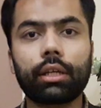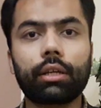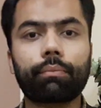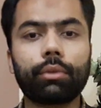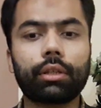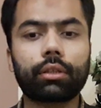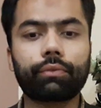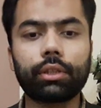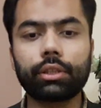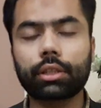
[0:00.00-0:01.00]
ने अपनी
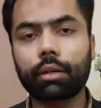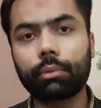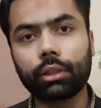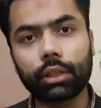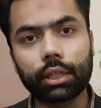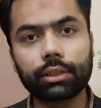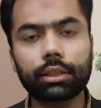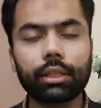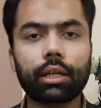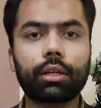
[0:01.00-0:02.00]
तफ्तीश का अमल तेज़
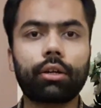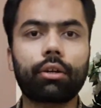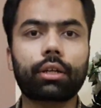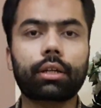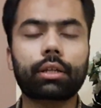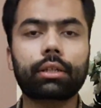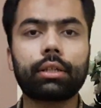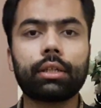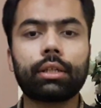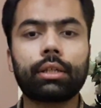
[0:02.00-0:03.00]
किया और
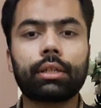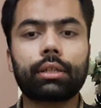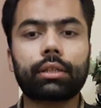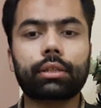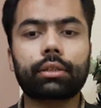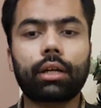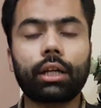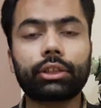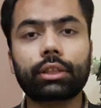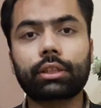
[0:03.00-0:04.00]

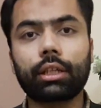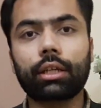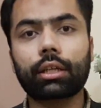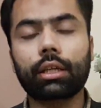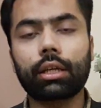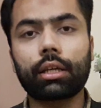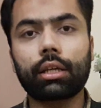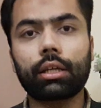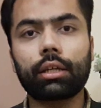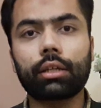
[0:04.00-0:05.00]
आयशा सना के
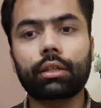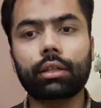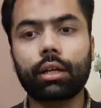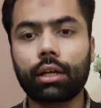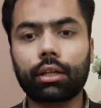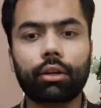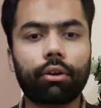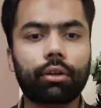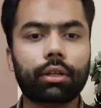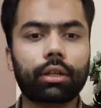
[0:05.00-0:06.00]
घर
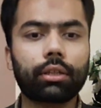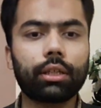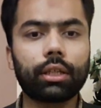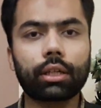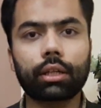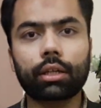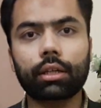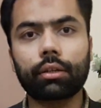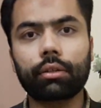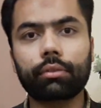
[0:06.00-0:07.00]
और दीगर
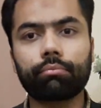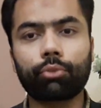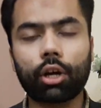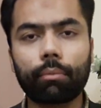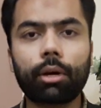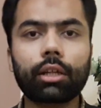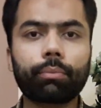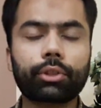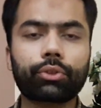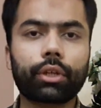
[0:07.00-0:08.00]
मकाम
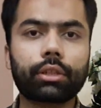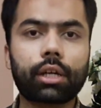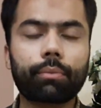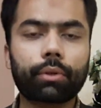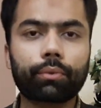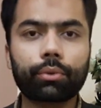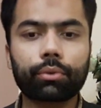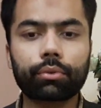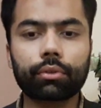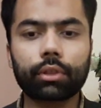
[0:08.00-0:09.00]
पर जो है जहाँ पर
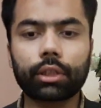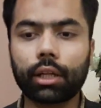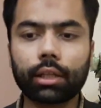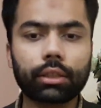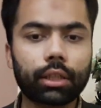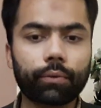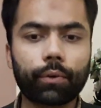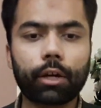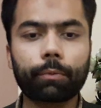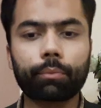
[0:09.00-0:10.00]
वो इतला थी कि
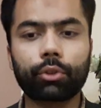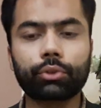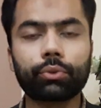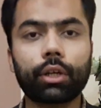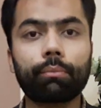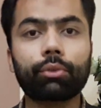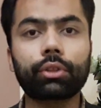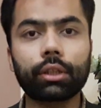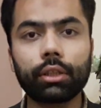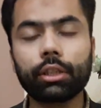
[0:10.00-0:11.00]
वहाँ पर मौजूद हैं
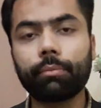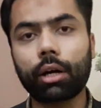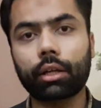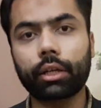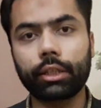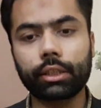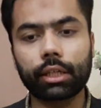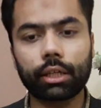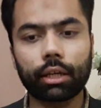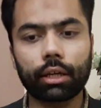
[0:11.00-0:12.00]
मतद बार रेड
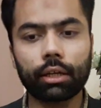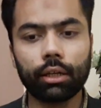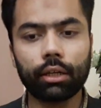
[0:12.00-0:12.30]
किया गया